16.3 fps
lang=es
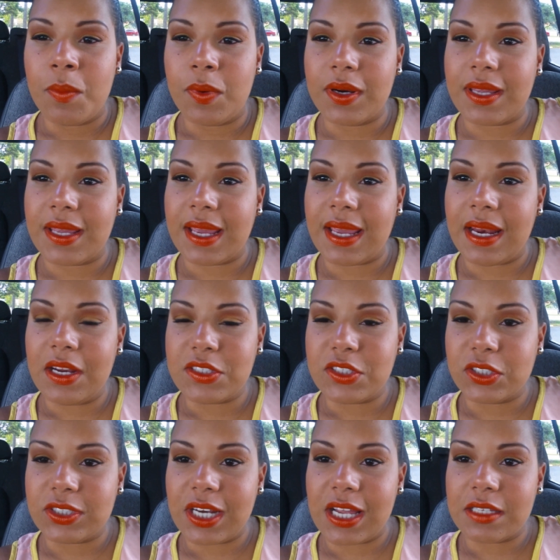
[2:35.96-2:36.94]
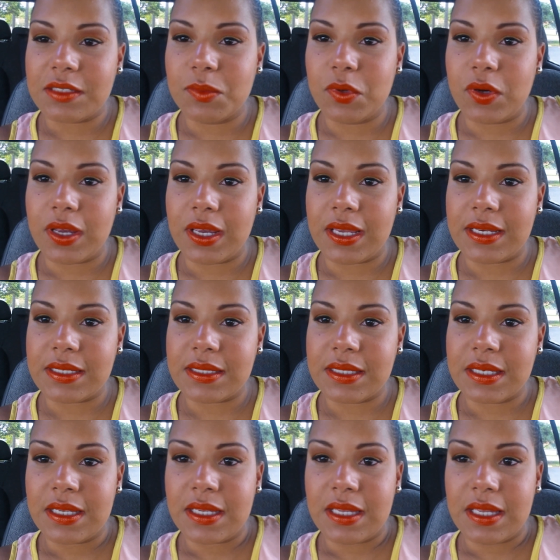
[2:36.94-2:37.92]
por qué nosotras las
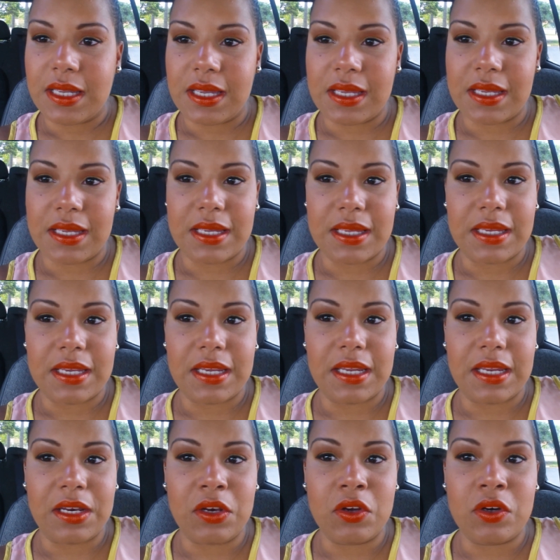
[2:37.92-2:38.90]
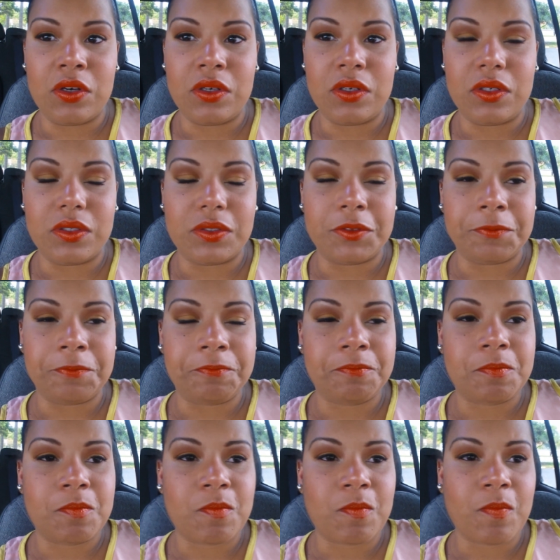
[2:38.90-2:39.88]
mujeres eh, no
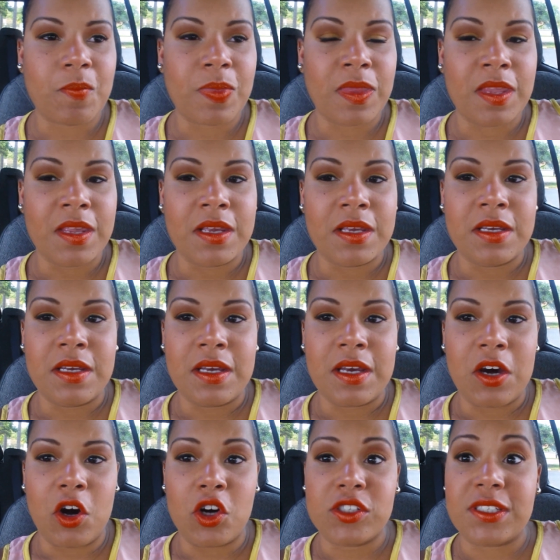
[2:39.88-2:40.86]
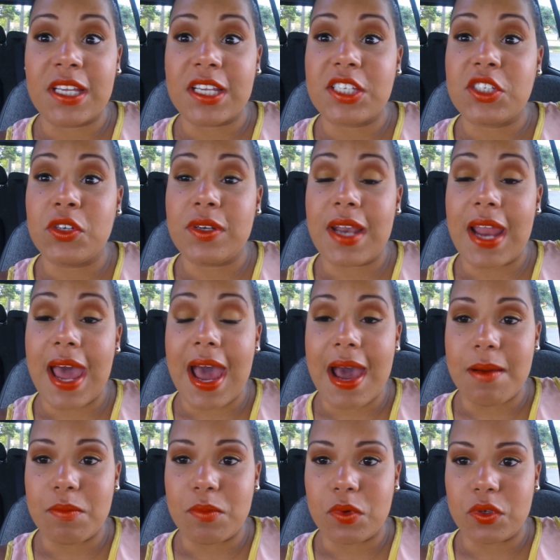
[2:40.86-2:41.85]

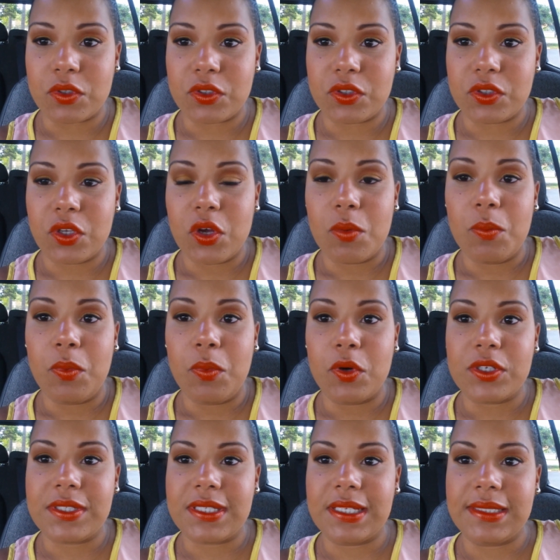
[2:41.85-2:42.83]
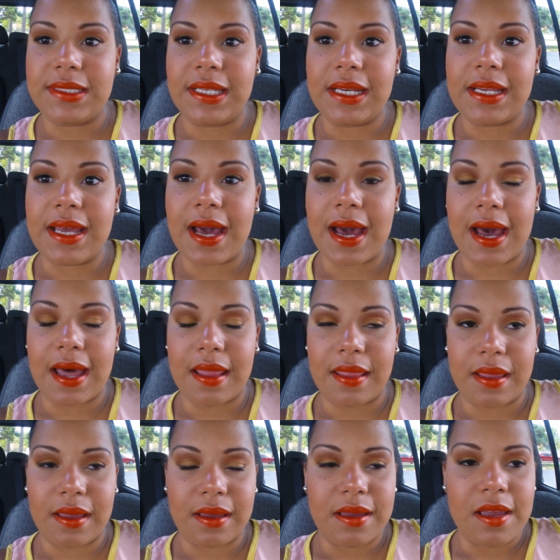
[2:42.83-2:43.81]
obsesionamos por ser
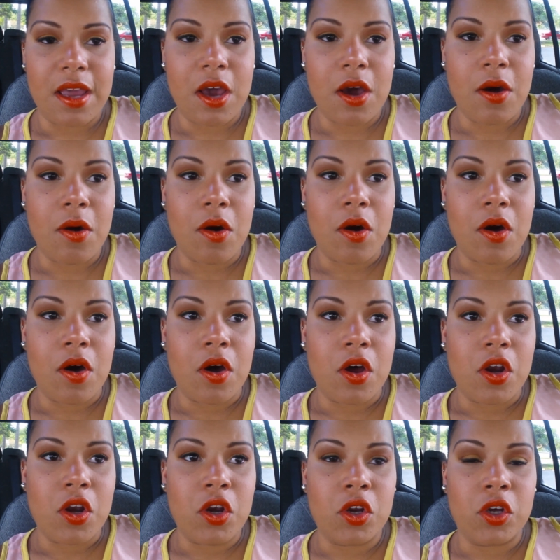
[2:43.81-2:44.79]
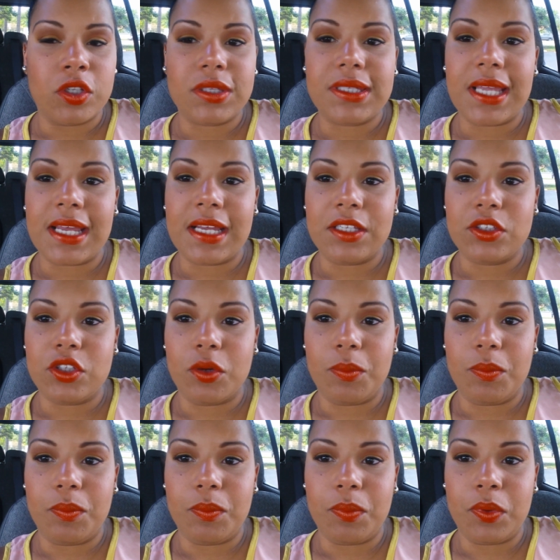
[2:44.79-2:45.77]
delgada, no
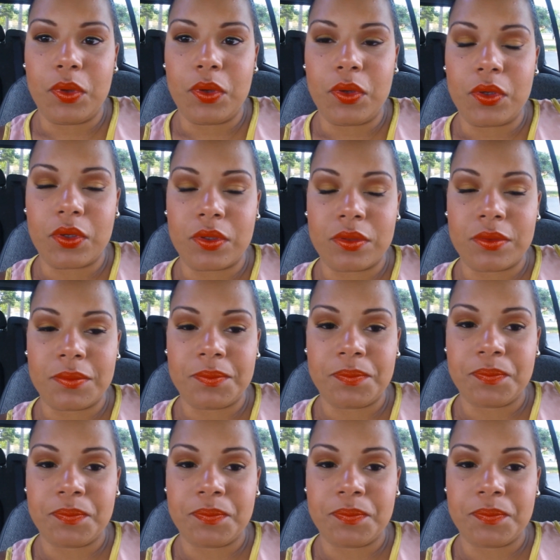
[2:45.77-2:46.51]
tanto por